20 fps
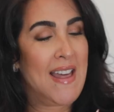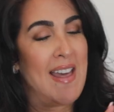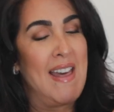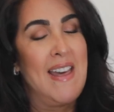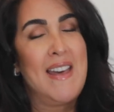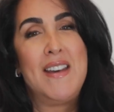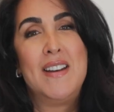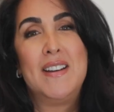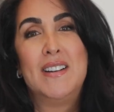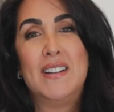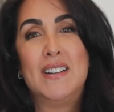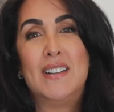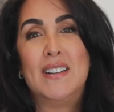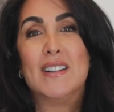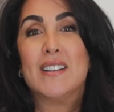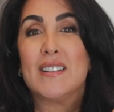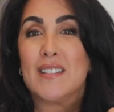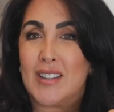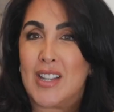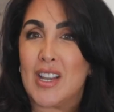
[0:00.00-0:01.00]
ان
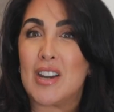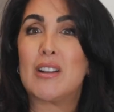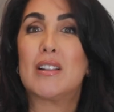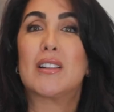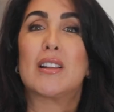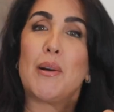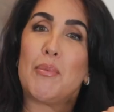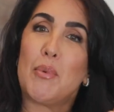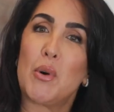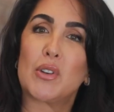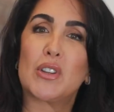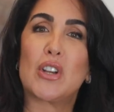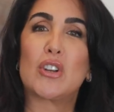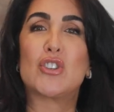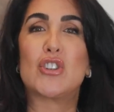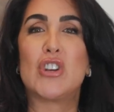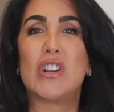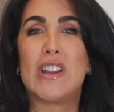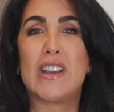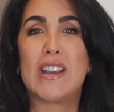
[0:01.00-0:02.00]
دير دابور
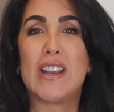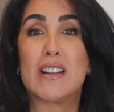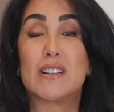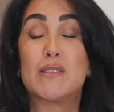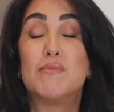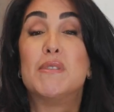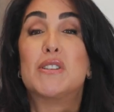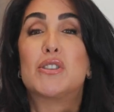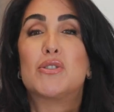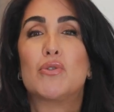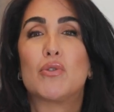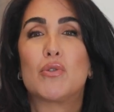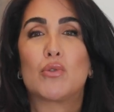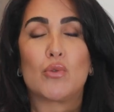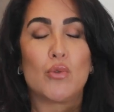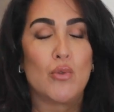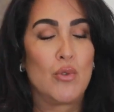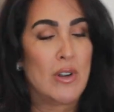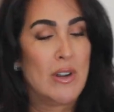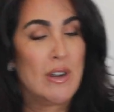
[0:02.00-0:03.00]
داكشي اللي قالت مي
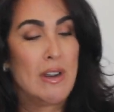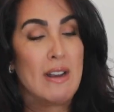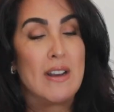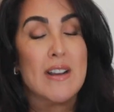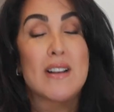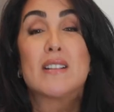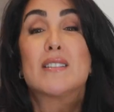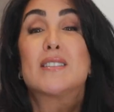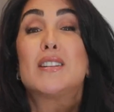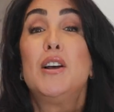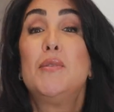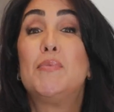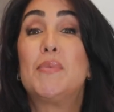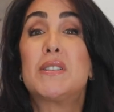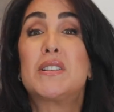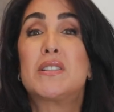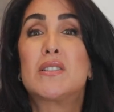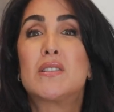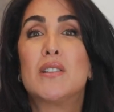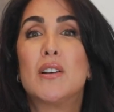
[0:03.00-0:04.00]
سورتو
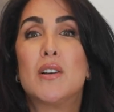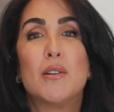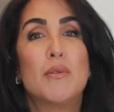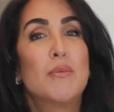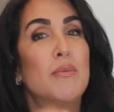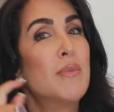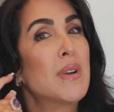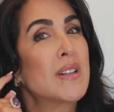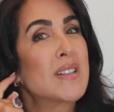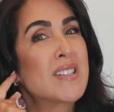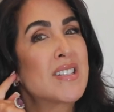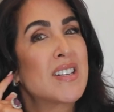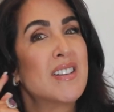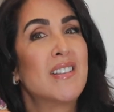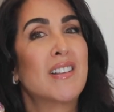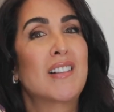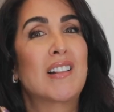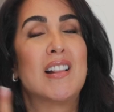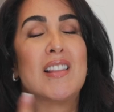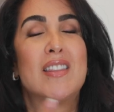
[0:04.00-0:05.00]
تحبس ما
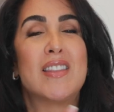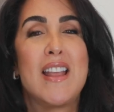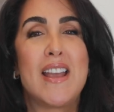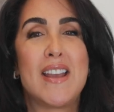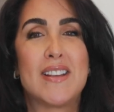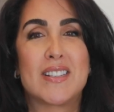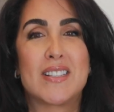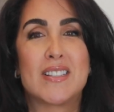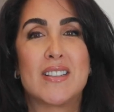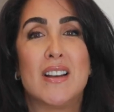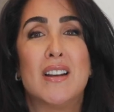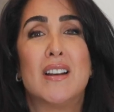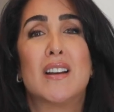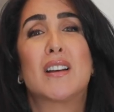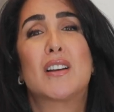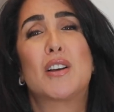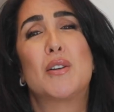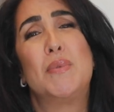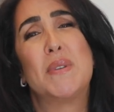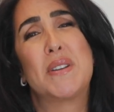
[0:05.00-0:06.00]
تصنت للناس
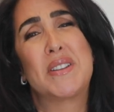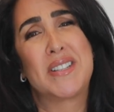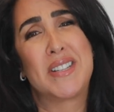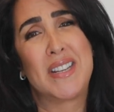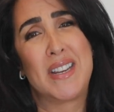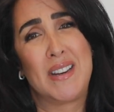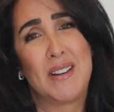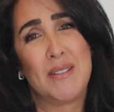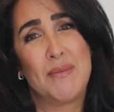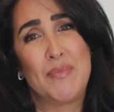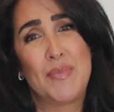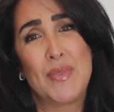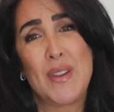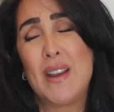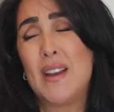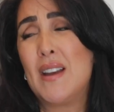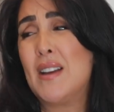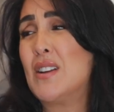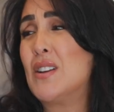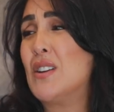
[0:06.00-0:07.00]
كبرتي
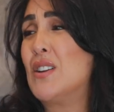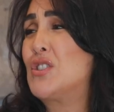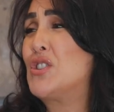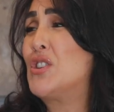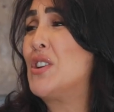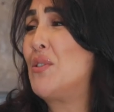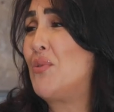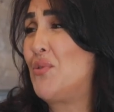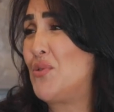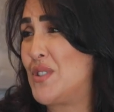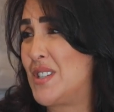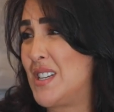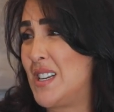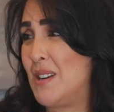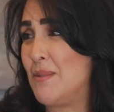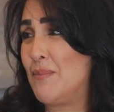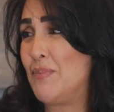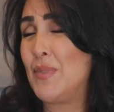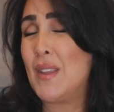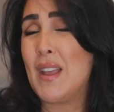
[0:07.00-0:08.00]

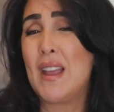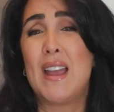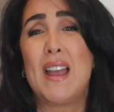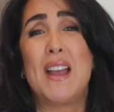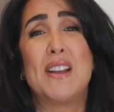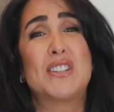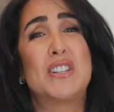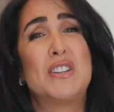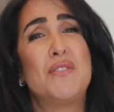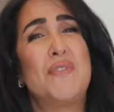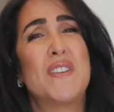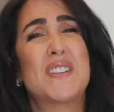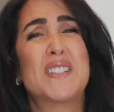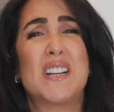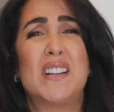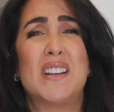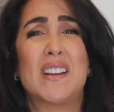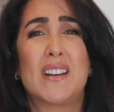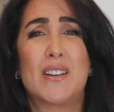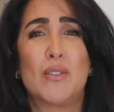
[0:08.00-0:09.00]
شرفتي هادشي فات
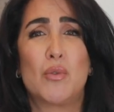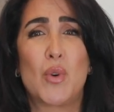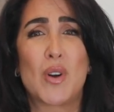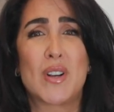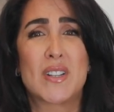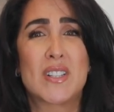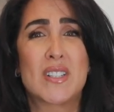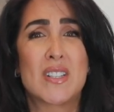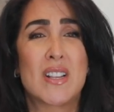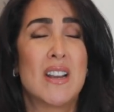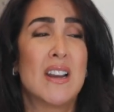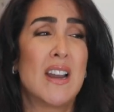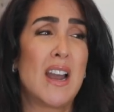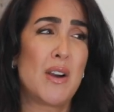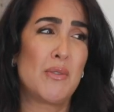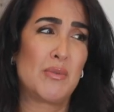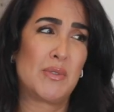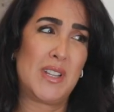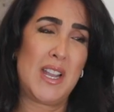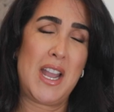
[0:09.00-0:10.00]
عليك الوقت
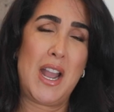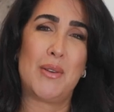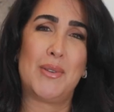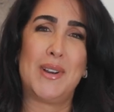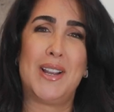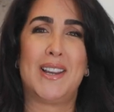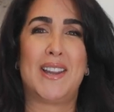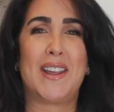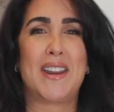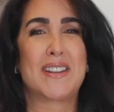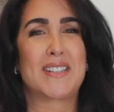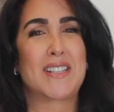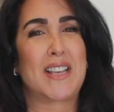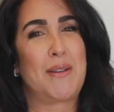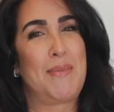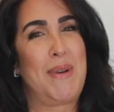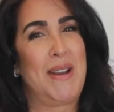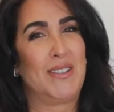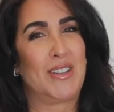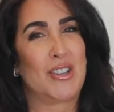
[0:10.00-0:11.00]
او دي حاولي على راسك
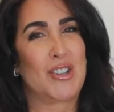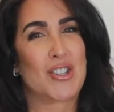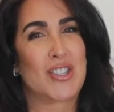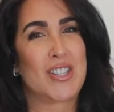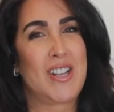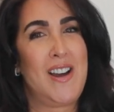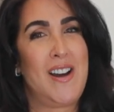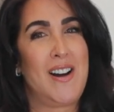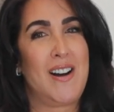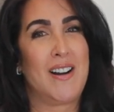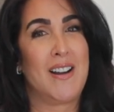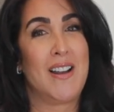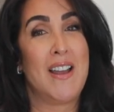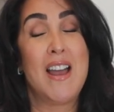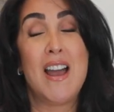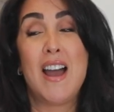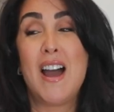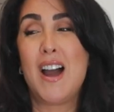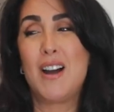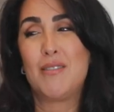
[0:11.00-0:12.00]
راه ما عندكش صحه
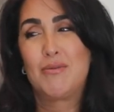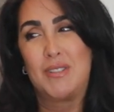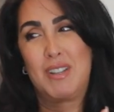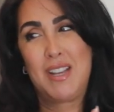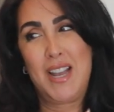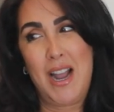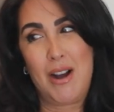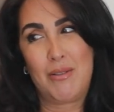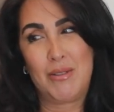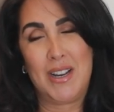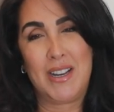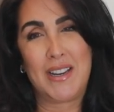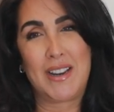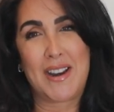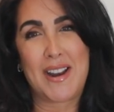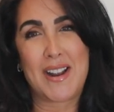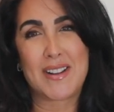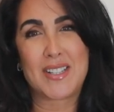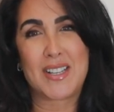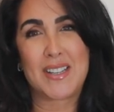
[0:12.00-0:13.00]
او دي حاول على
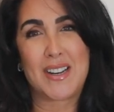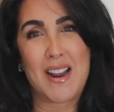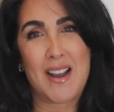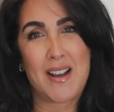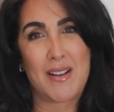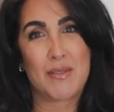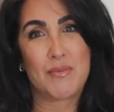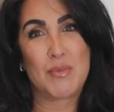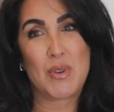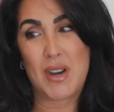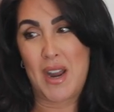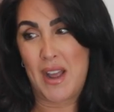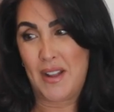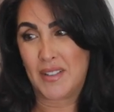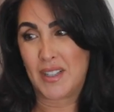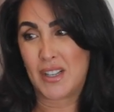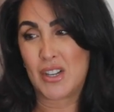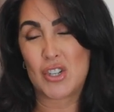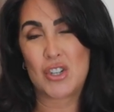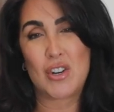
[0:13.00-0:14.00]
راسك راه راه
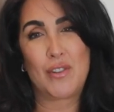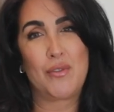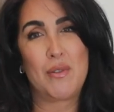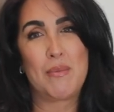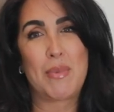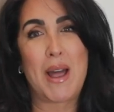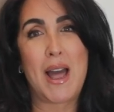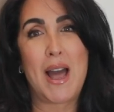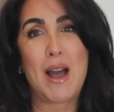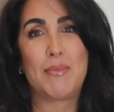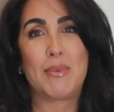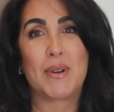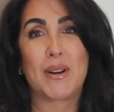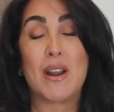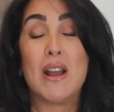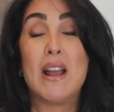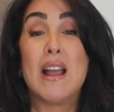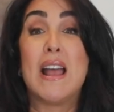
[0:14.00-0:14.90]
عندك رجل في المقابر